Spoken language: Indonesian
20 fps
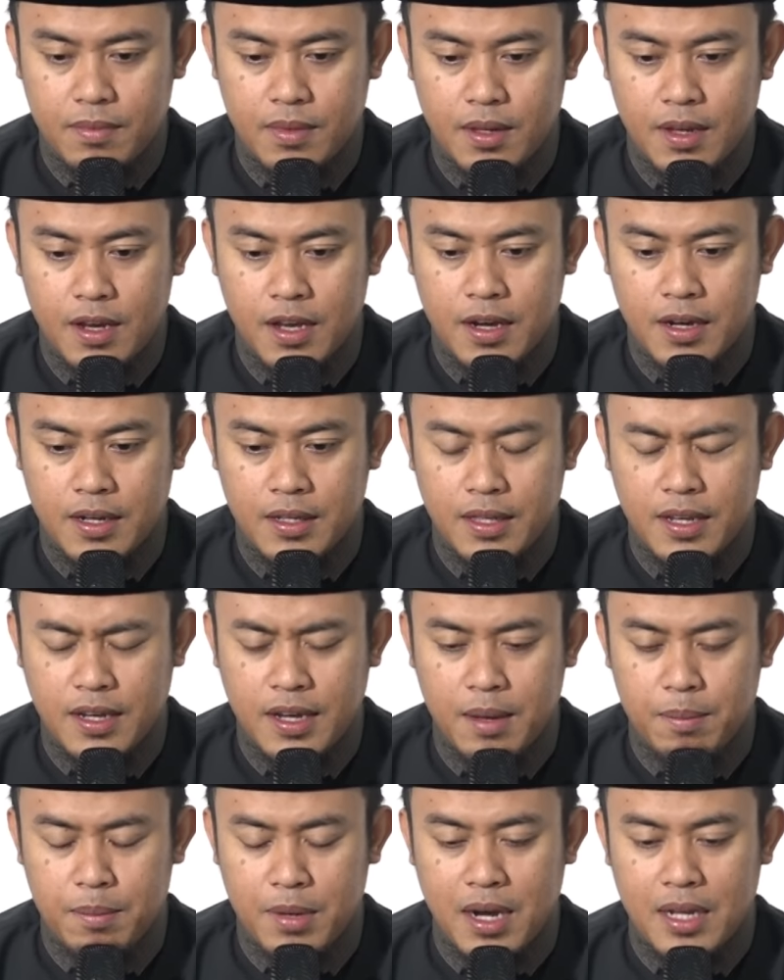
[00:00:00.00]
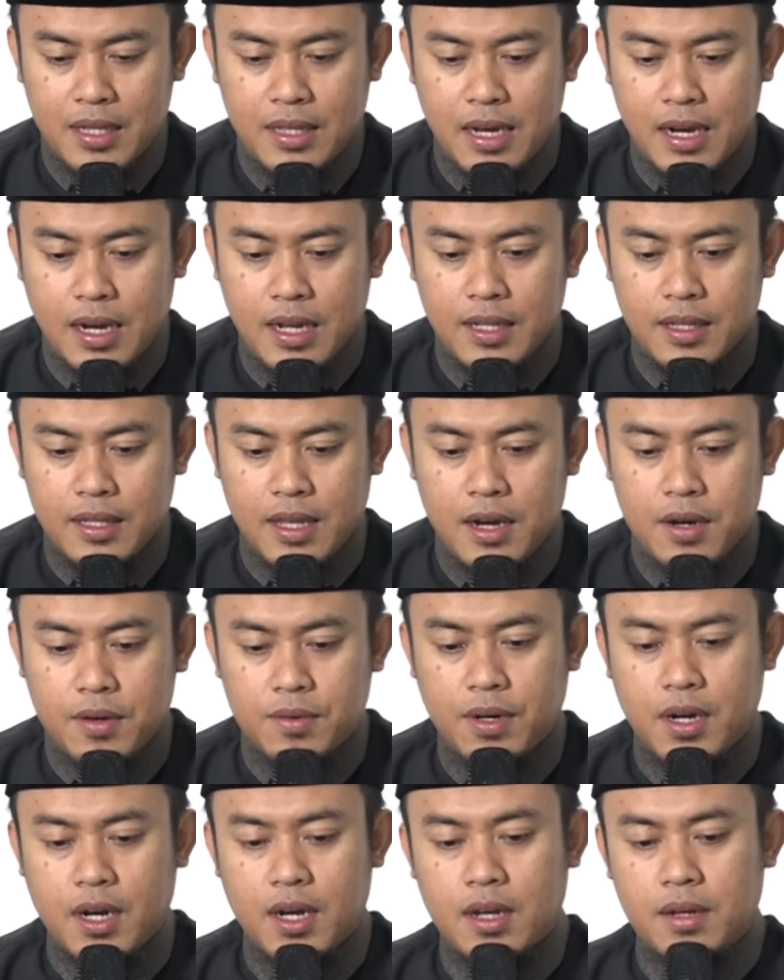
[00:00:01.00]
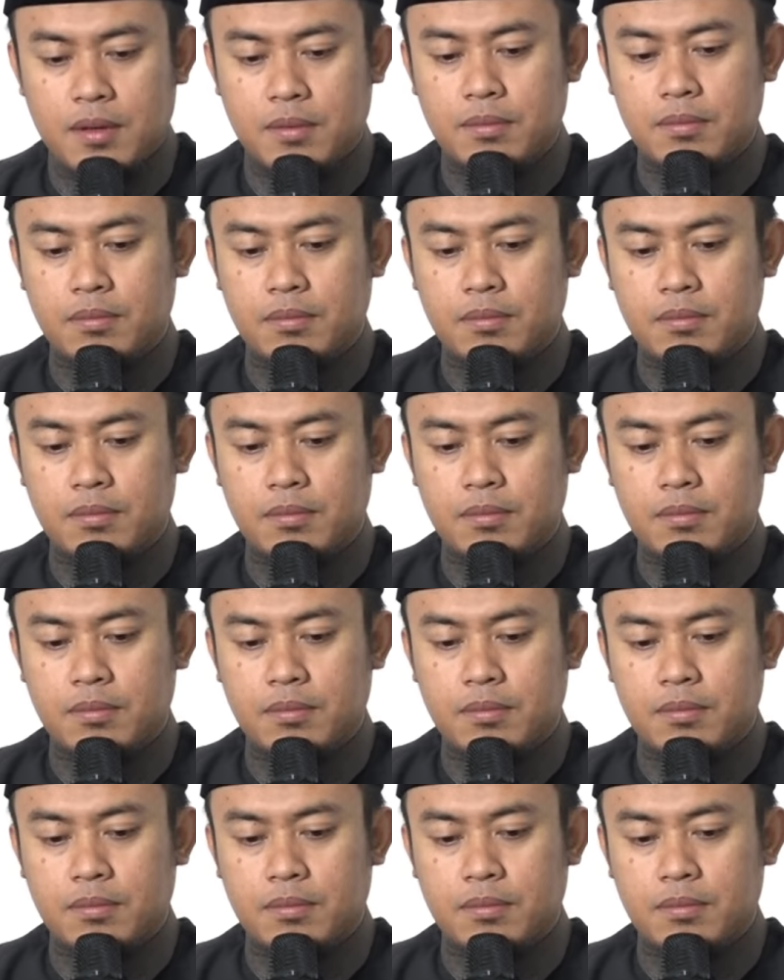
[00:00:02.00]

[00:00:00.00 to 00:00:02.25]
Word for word: ya ketika mengatakan takwa